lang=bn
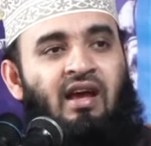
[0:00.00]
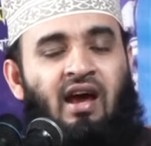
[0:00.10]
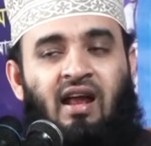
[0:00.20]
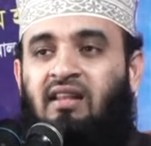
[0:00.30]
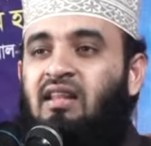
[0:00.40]

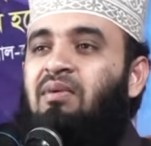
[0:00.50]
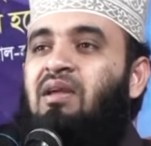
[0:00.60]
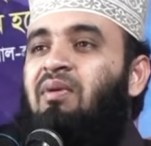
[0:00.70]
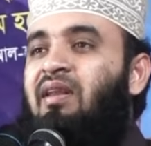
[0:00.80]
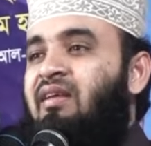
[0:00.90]
আর
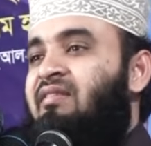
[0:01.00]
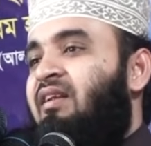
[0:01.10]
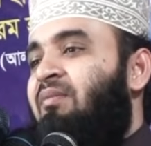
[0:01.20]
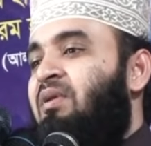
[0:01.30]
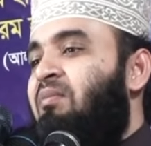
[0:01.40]
আদামকে বানিয়েছেন
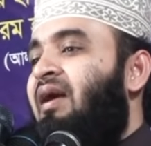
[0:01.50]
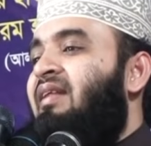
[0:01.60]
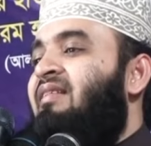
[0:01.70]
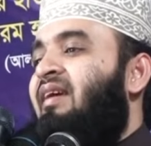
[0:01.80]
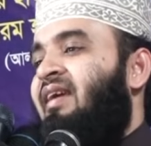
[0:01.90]
আপনি
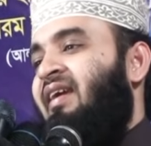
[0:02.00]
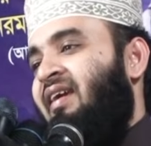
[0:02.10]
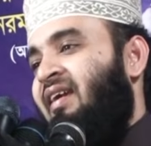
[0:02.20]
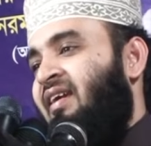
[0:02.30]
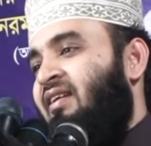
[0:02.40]
মাটি থেকে
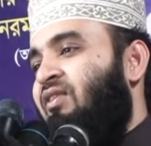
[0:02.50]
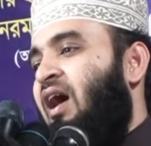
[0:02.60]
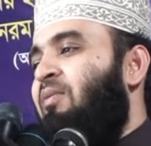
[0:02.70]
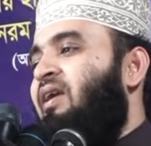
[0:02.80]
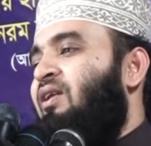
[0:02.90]
তা
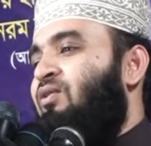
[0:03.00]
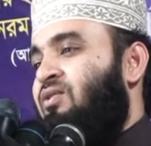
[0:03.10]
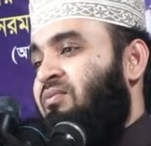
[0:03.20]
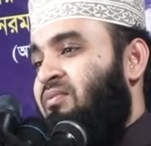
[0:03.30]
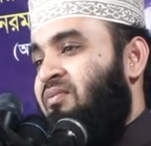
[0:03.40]
আমি কেন
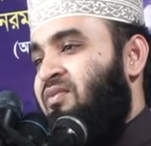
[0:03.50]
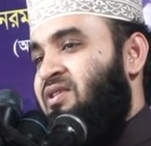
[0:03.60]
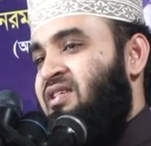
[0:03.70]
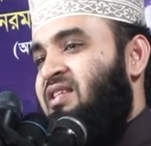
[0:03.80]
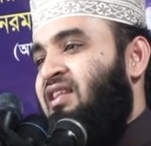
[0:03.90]

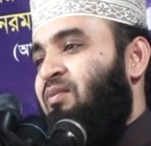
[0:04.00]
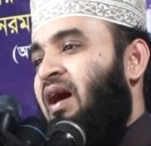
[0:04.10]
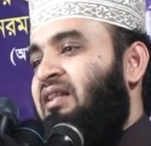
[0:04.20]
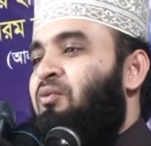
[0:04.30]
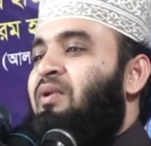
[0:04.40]
সেজদা দিব
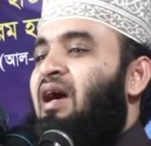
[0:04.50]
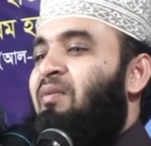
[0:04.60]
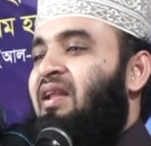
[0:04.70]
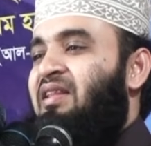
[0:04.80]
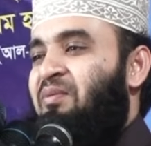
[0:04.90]
আদমি না
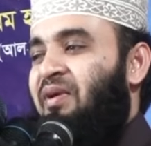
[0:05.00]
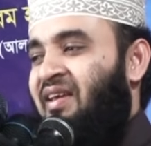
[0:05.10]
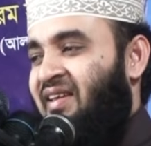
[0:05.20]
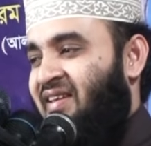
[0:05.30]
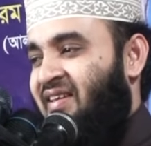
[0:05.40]
আমারে দিবে
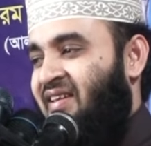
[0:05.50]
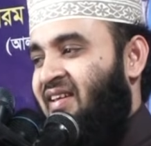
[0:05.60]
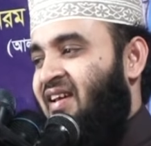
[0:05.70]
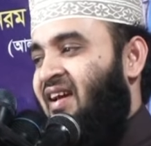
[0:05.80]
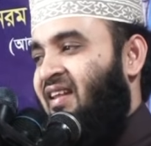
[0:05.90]

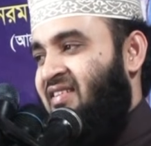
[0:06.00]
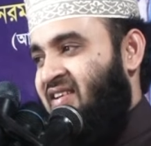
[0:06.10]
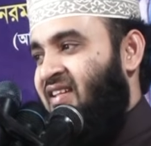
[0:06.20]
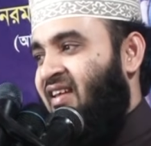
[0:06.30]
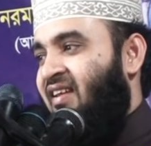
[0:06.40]
আল্লাহ
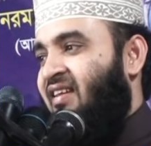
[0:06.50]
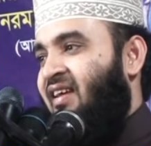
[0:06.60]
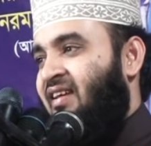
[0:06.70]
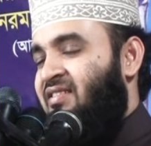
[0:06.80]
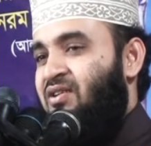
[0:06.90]

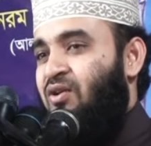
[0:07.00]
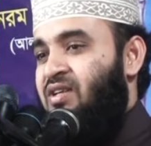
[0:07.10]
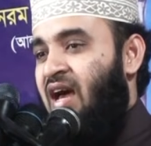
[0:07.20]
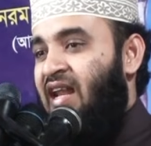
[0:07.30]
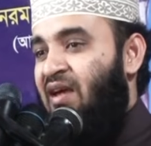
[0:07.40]
শয়তানকে
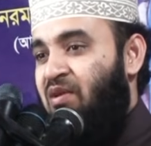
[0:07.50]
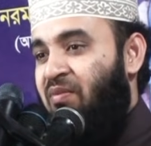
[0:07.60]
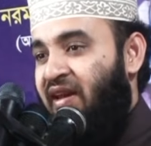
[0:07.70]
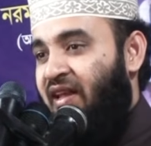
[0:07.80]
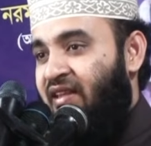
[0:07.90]
চিরজাহান্নামি
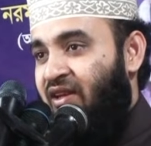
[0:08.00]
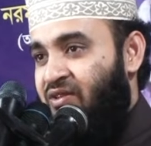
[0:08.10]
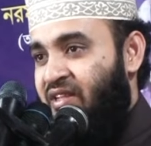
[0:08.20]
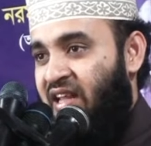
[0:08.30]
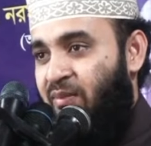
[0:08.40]
বানিয়ে দিল
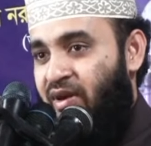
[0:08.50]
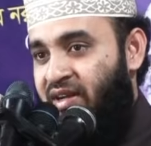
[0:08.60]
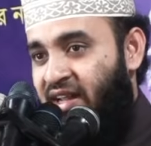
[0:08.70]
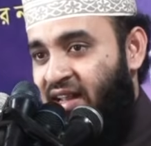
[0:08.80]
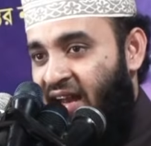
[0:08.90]
চিল্লায় বলেন
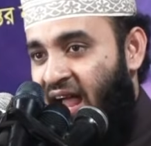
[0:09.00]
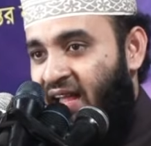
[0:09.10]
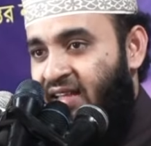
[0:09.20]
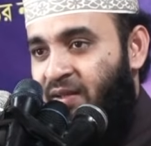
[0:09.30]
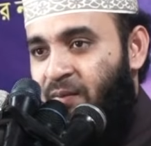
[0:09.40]
ঠিক কিনা
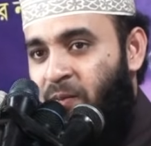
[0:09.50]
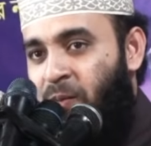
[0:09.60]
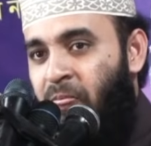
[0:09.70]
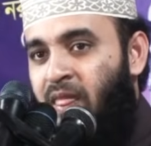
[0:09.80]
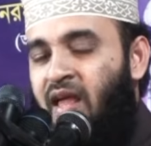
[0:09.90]

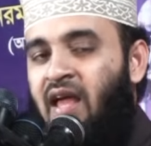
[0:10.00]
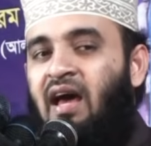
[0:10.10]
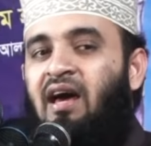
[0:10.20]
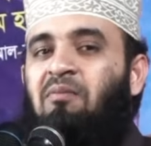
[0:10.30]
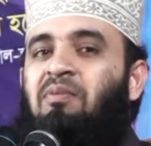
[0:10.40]

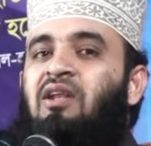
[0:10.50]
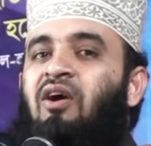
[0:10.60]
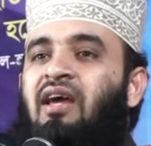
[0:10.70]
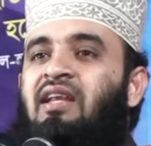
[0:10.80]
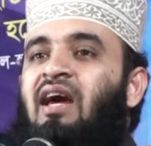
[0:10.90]
আর
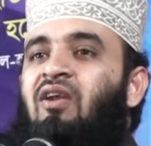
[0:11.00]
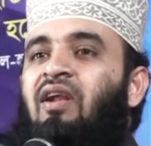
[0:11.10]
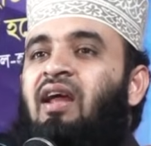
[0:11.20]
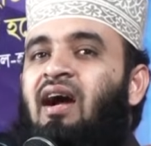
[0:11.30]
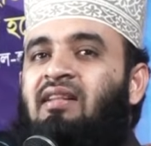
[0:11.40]
বিনয়ের
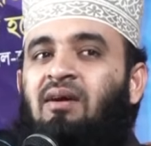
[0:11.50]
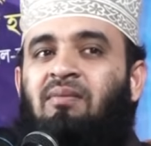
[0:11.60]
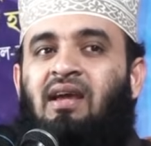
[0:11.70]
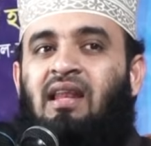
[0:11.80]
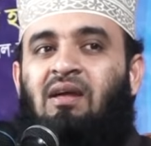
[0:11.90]
কারণে
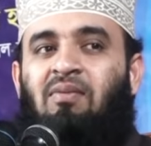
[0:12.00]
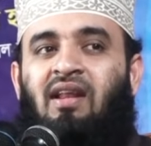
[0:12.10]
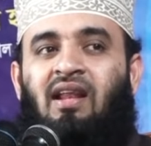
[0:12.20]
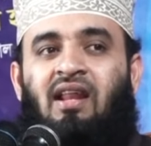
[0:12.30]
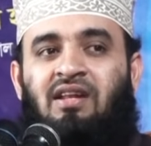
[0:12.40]
আদামকে আল্লাহ
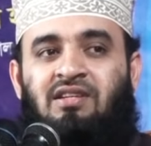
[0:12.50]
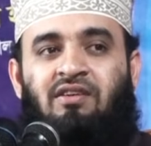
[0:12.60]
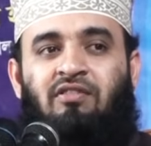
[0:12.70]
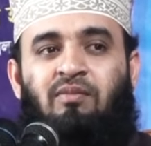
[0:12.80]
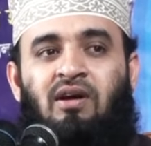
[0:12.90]
বানালেন
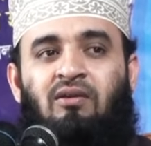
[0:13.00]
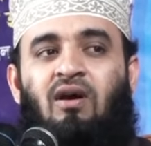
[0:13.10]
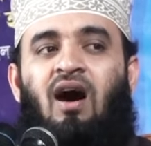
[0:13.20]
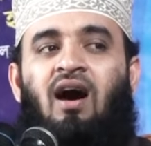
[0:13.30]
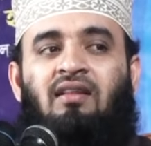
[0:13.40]
আশরাফুল
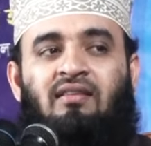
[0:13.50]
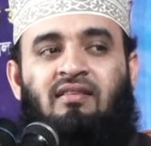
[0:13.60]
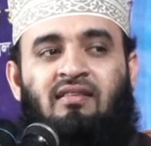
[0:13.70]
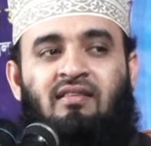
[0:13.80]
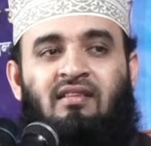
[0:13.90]
মখলুকা
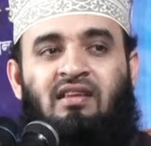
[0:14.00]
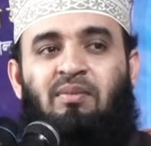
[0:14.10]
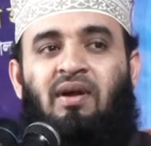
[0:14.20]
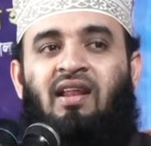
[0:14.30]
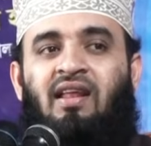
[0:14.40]
কি
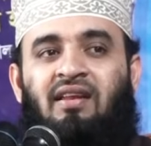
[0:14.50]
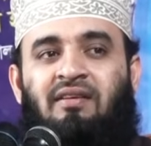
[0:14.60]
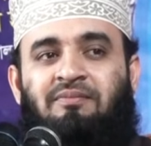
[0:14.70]
বানালেন